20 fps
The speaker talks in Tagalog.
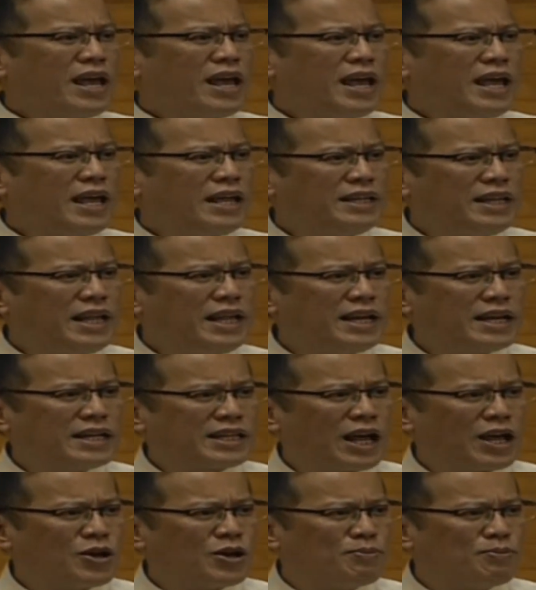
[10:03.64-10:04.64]
hindi na
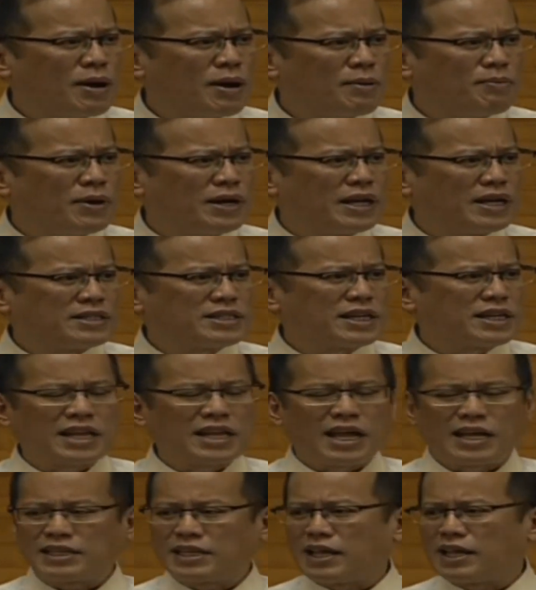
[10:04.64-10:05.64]
tayo babalik sa
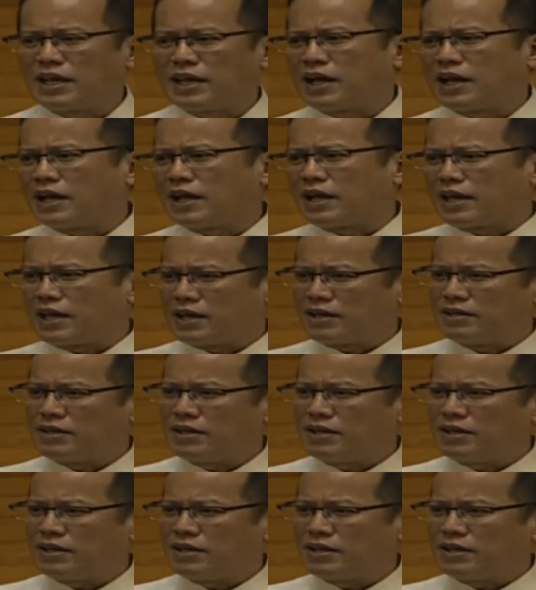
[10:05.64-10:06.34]
dating kalagyan.